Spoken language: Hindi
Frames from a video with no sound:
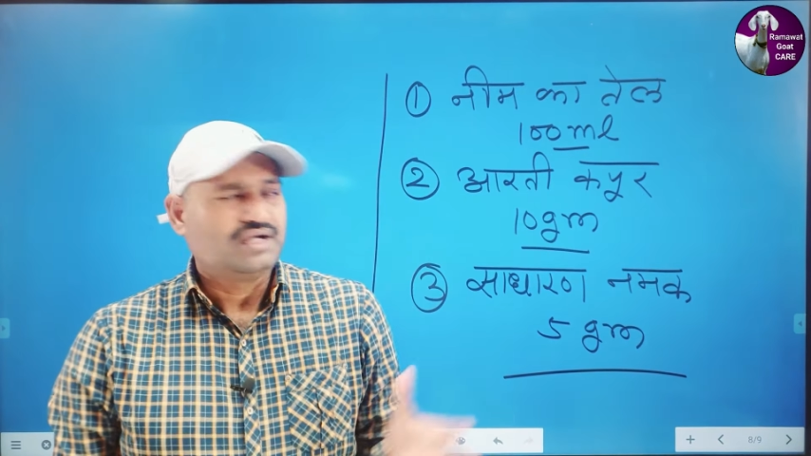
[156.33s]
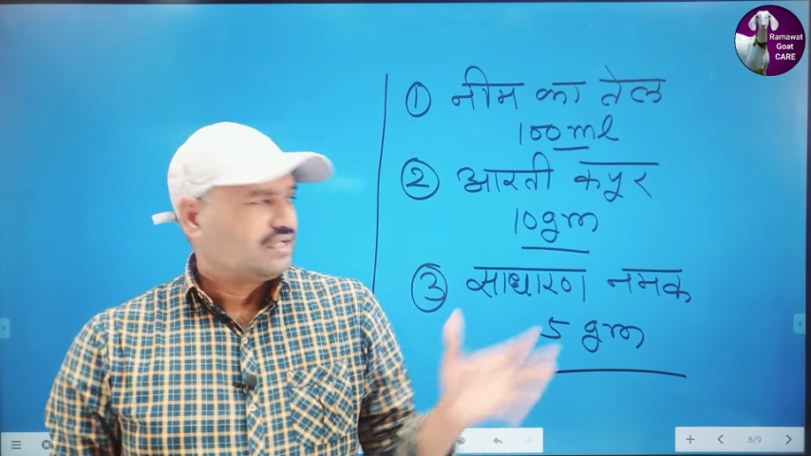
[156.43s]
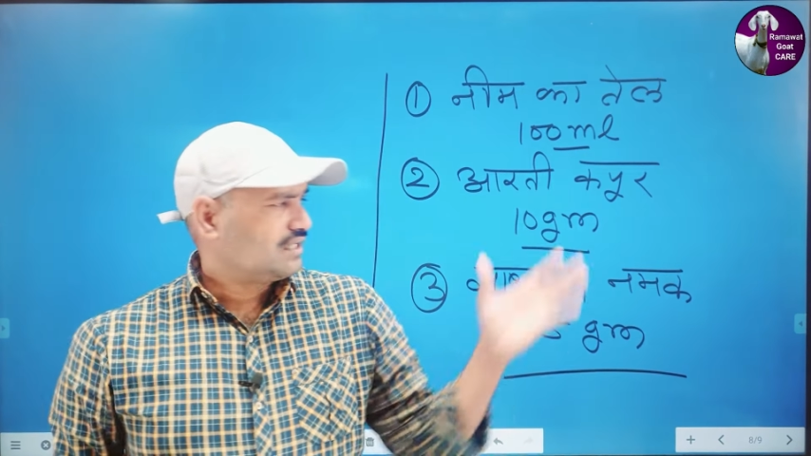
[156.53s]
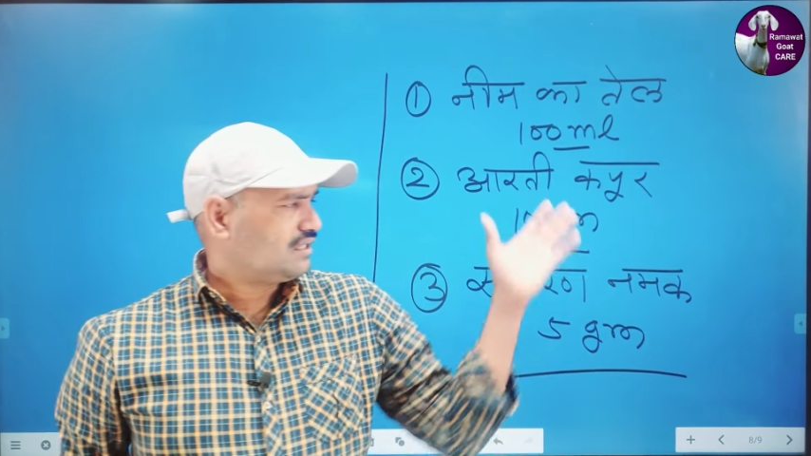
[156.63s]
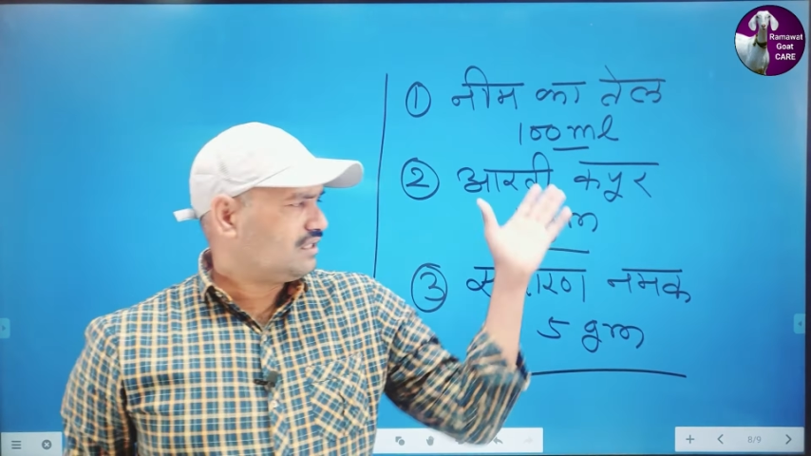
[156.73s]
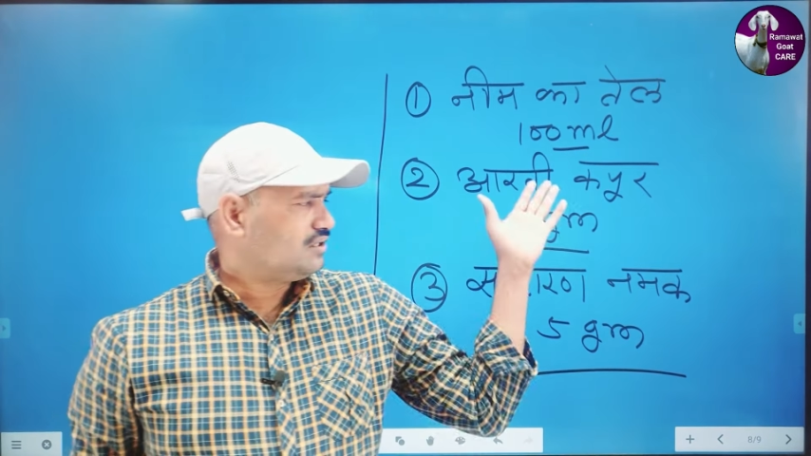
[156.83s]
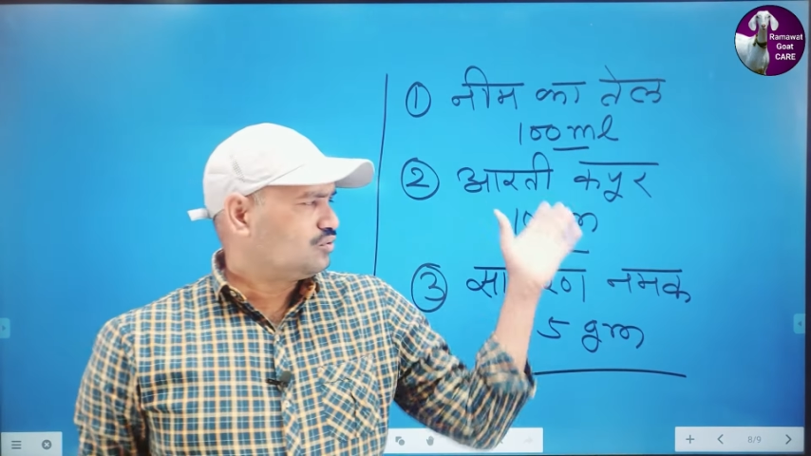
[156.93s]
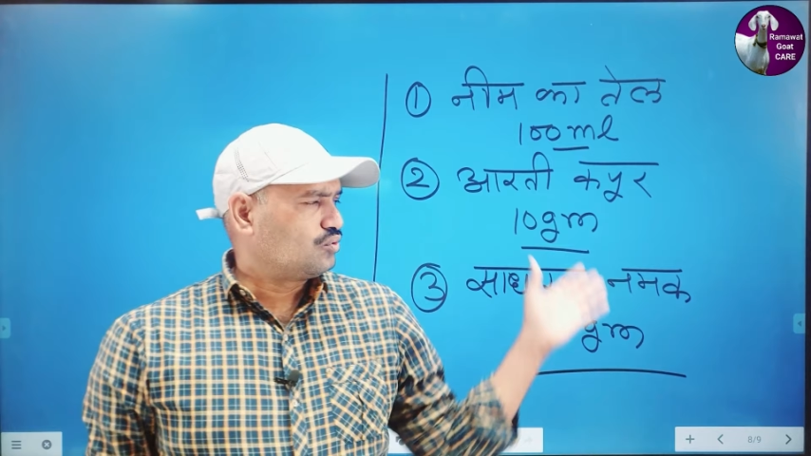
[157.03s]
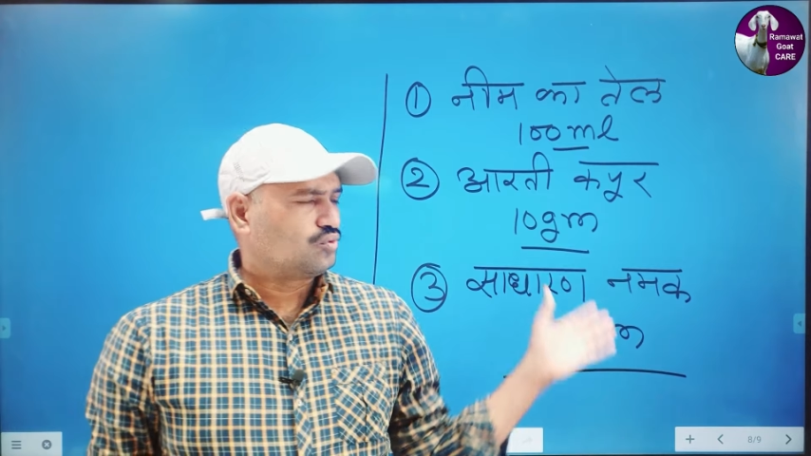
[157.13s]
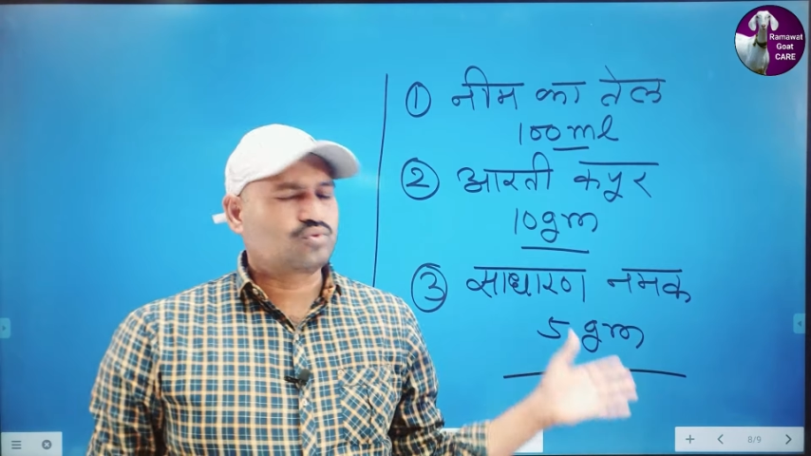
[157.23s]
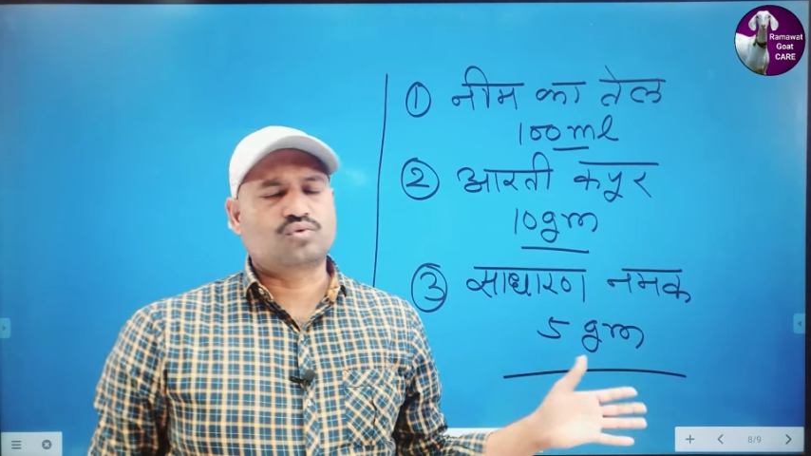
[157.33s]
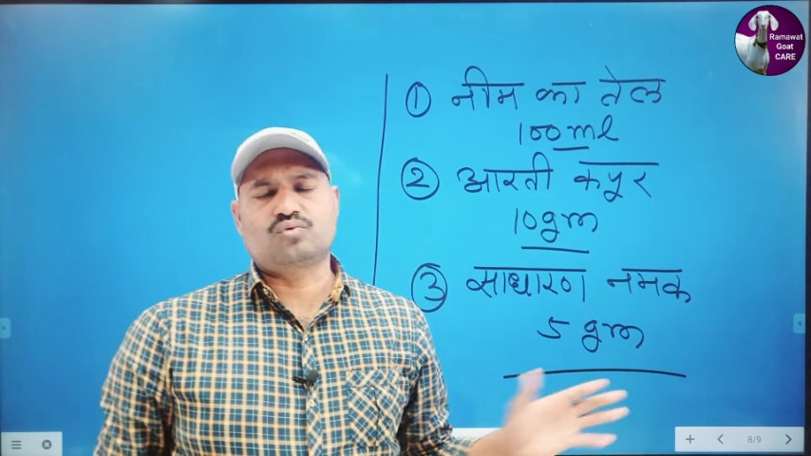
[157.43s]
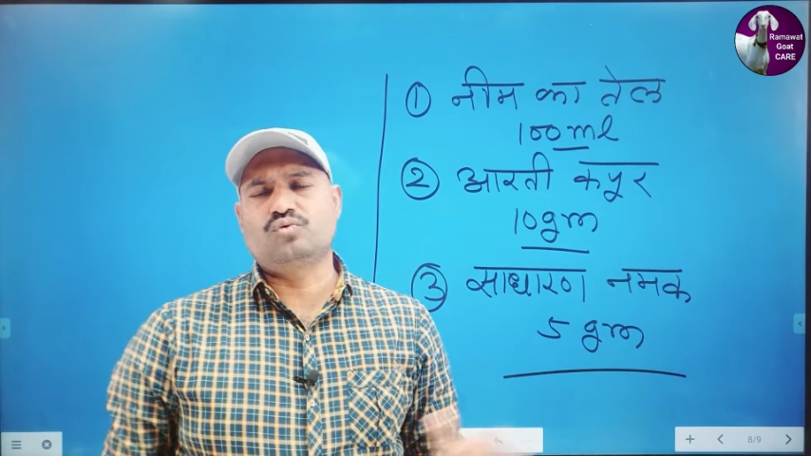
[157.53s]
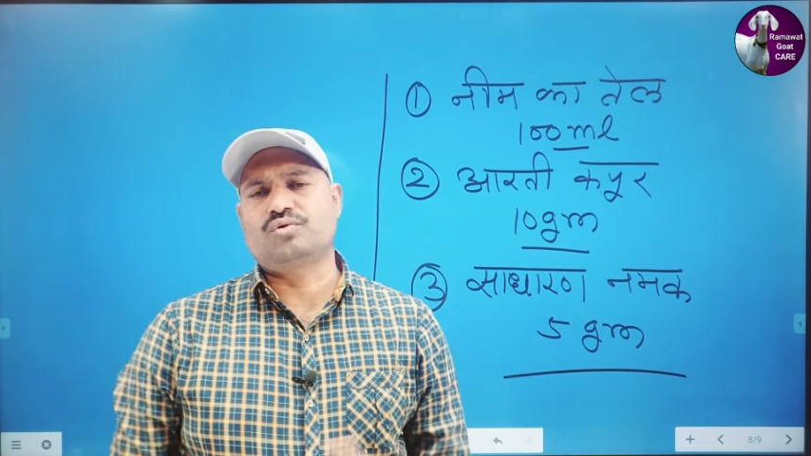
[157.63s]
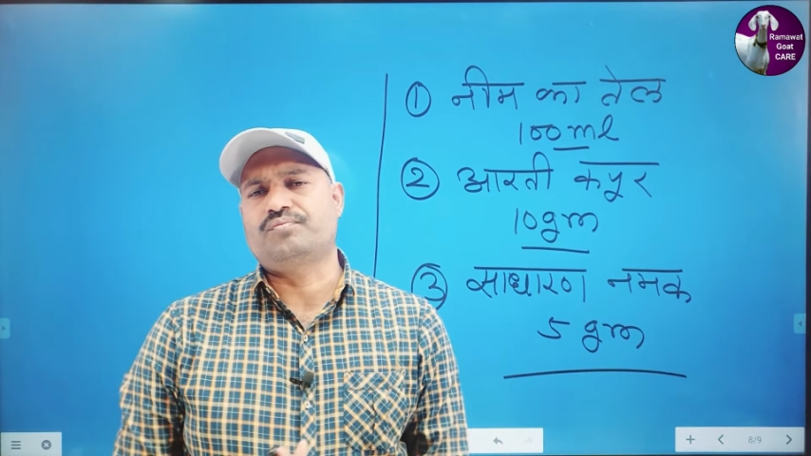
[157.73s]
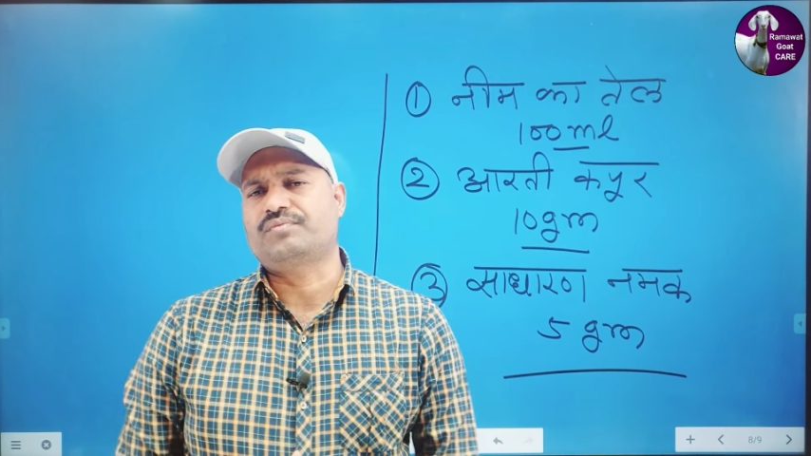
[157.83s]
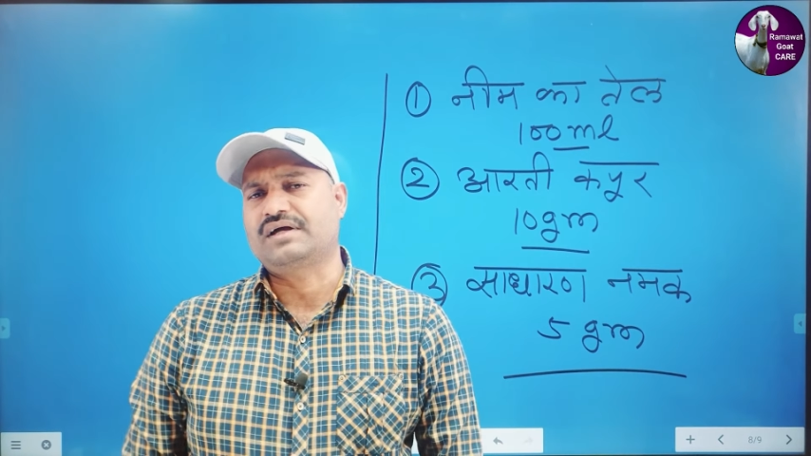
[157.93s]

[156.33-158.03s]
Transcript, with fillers: यानी इन दोनों को कूट